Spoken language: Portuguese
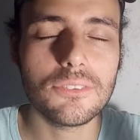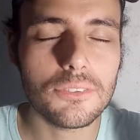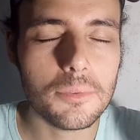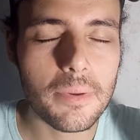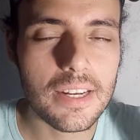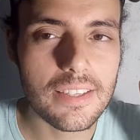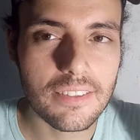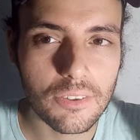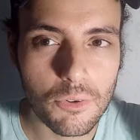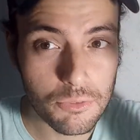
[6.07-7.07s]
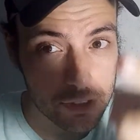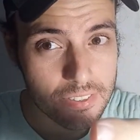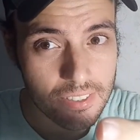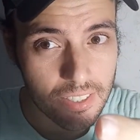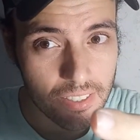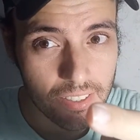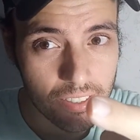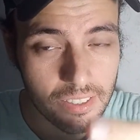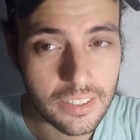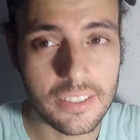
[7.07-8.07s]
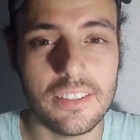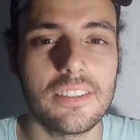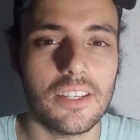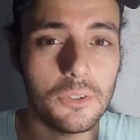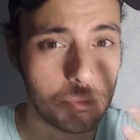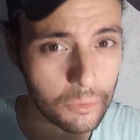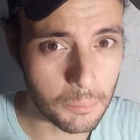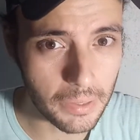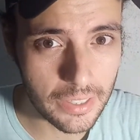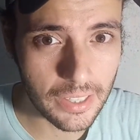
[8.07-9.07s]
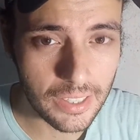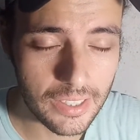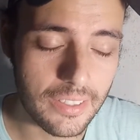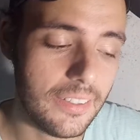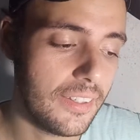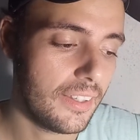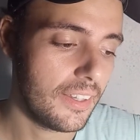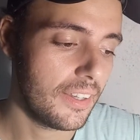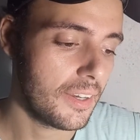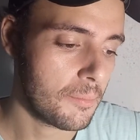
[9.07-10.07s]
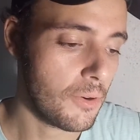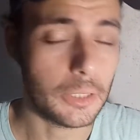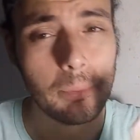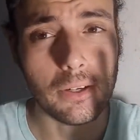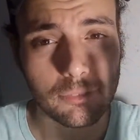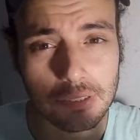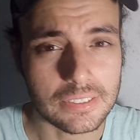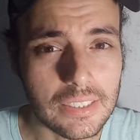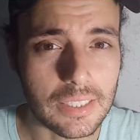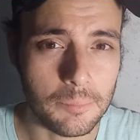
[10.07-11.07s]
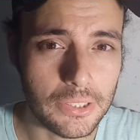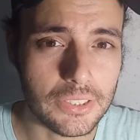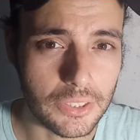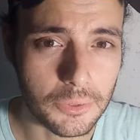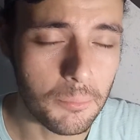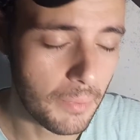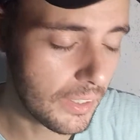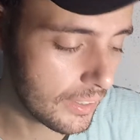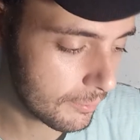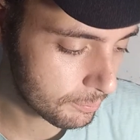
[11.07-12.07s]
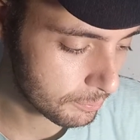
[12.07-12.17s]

tudo beleza com vocês? Eu tô bem, galera. Bom, espero que vocês também estejam bem, né?